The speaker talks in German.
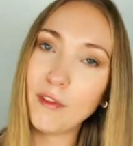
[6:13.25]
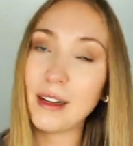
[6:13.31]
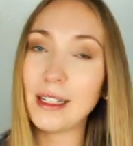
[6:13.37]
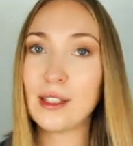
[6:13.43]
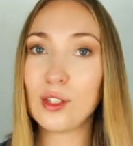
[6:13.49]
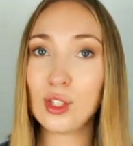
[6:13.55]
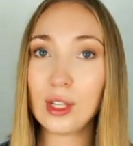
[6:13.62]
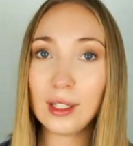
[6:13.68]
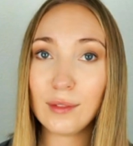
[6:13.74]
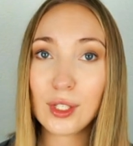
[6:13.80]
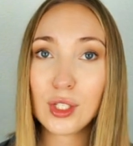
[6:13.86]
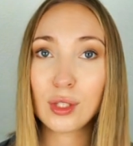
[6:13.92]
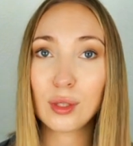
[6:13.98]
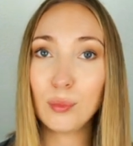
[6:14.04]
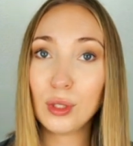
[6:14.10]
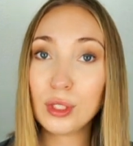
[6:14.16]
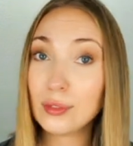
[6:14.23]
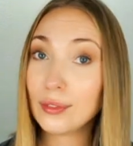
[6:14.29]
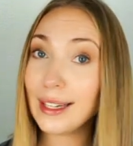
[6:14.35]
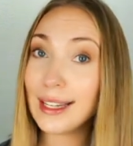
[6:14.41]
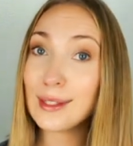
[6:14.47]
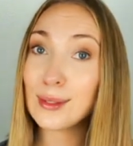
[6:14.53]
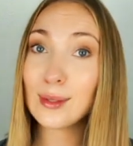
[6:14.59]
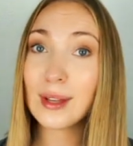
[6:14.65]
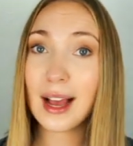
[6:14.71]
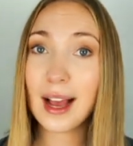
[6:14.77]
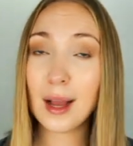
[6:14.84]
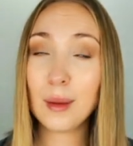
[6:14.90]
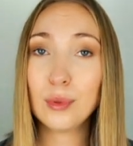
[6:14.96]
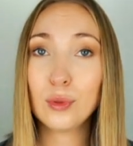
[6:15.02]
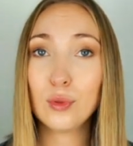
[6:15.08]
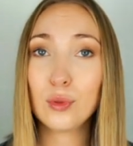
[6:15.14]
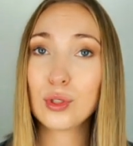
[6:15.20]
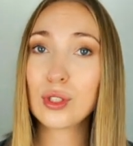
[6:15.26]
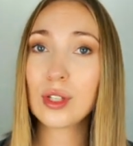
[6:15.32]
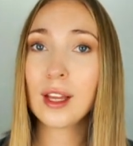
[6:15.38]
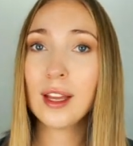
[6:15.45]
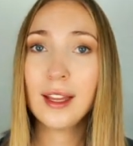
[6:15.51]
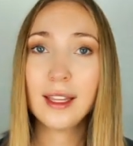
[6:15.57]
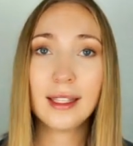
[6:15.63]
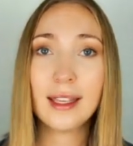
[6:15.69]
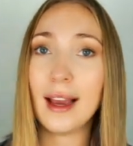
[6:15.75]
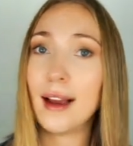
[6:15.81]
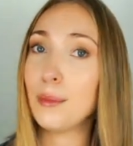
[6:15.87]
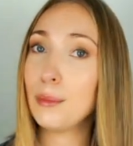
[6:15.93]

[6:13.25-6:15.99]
falls ich irgendwelche Geburtsverletzungen habe und ja,